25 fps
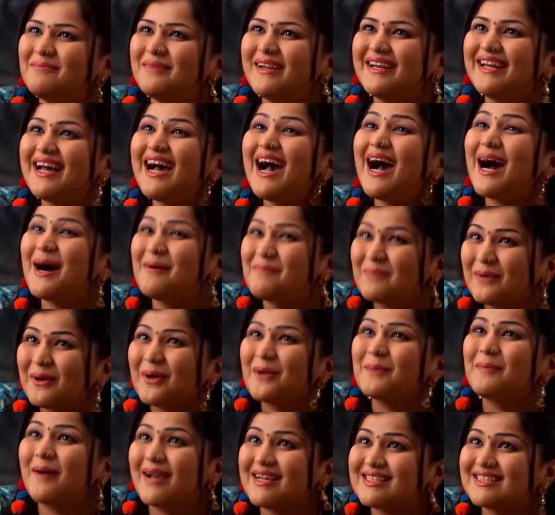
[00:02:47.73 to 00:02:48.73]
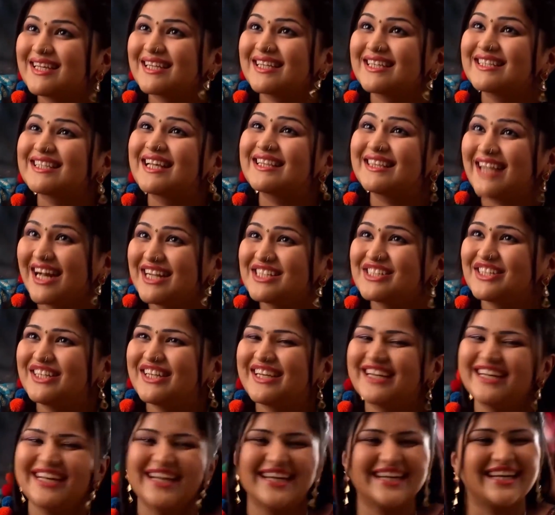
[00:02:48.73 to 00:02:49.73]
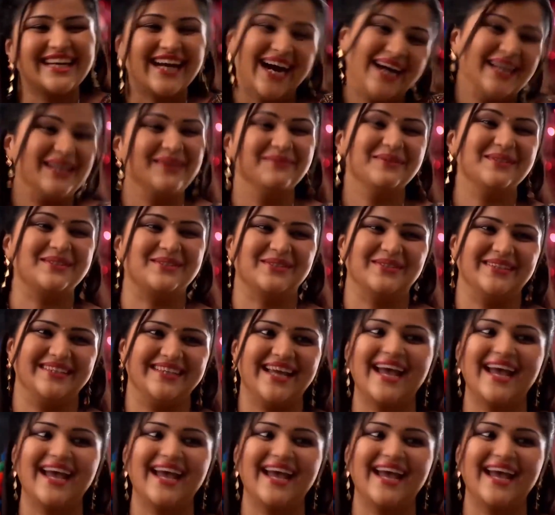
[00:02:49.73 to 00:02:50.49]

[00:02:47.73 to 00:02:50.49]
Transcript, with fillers: Abiyle birlikte dans etmeniz için size bir şarkı